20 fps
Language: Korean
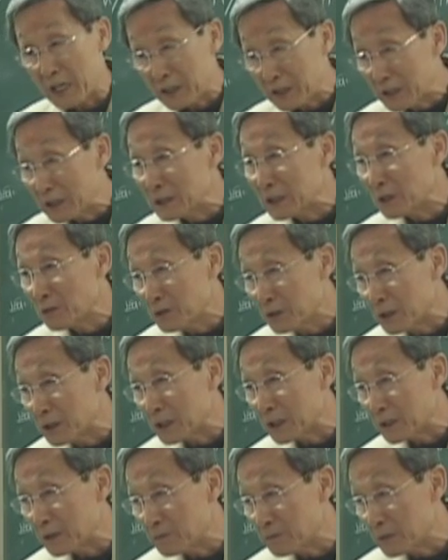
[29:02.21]
말아야 된다고
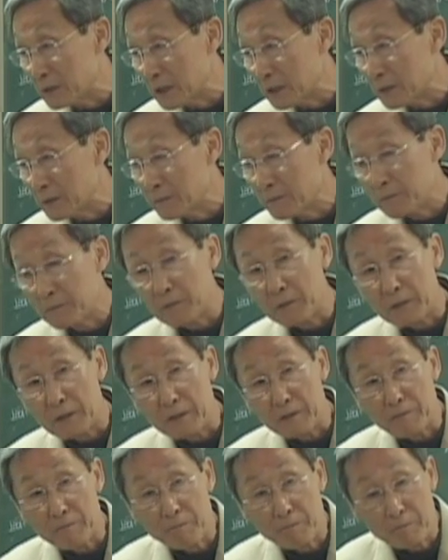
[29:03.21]

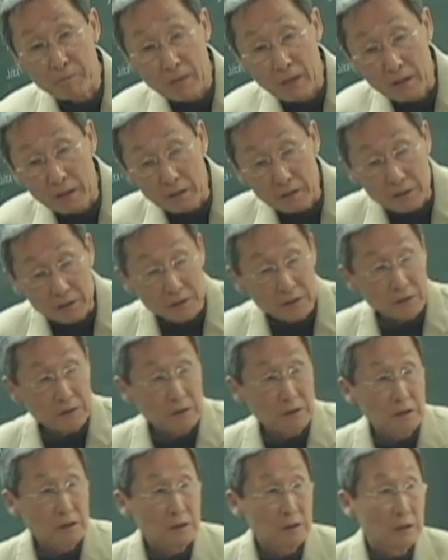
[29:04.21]
생각합니다. 예.
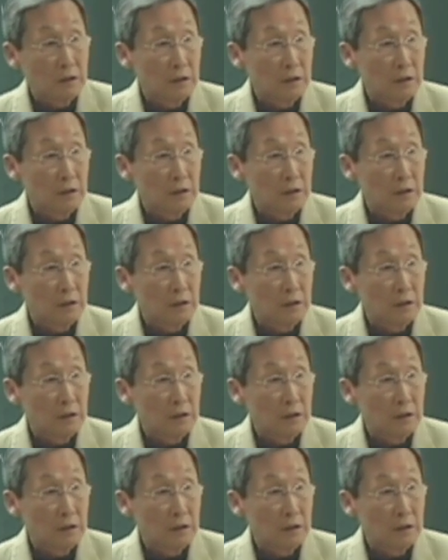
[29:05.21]
그래서